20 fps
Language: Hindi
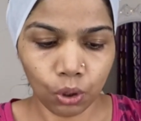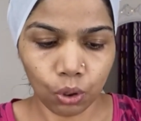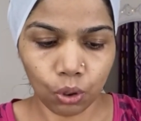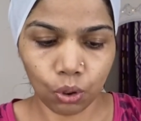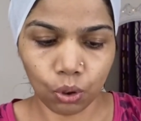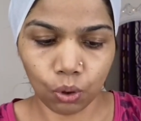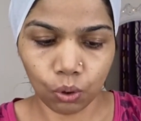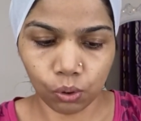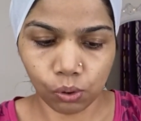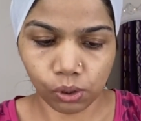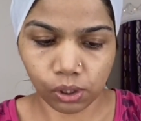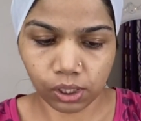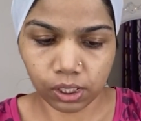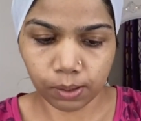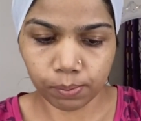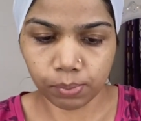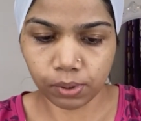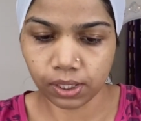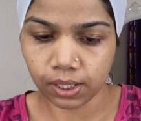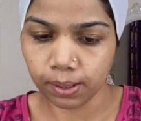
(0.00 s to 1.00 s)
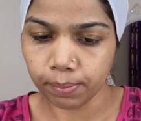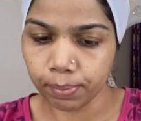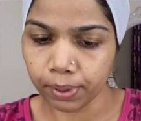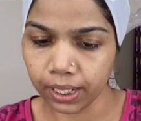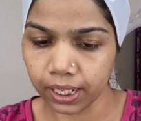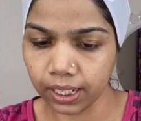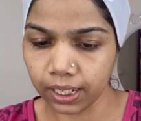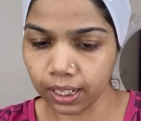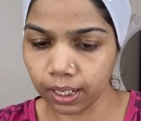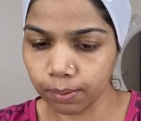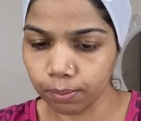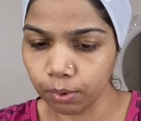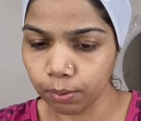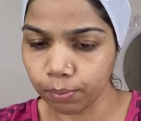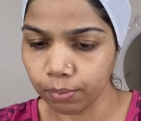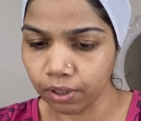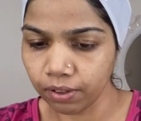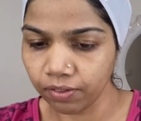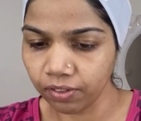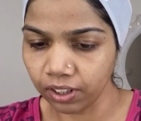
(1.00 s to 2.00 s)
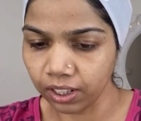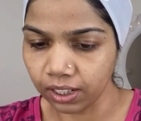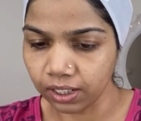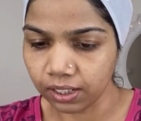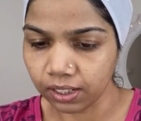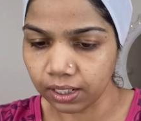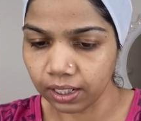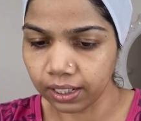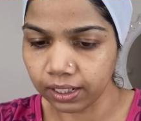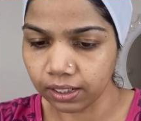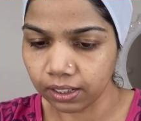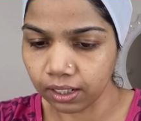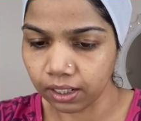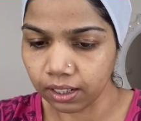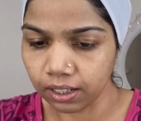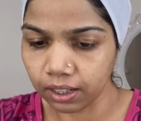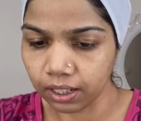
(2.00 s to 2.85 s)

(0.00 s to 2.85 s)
तो सबसे पहले हम अपना फेस क्लेंज करते